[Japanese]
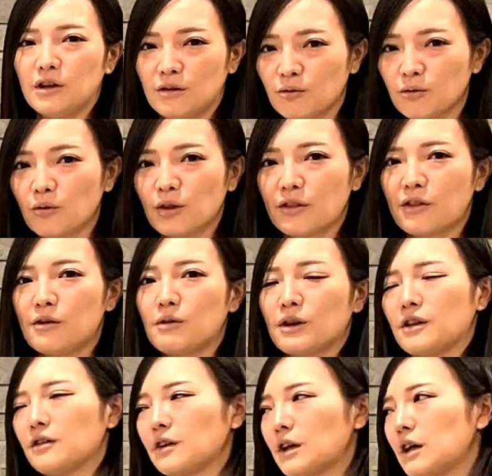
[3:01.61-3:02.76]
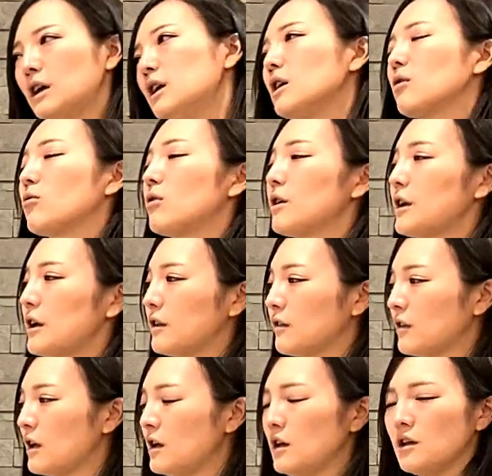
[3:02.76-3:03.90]
いことをやっているわけですからこの辺りはで
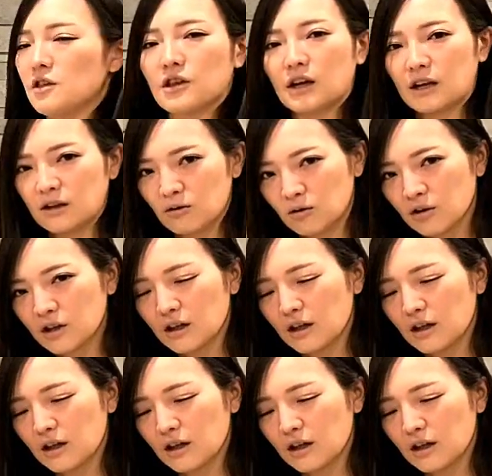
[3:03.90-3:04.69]
すねしっかりと、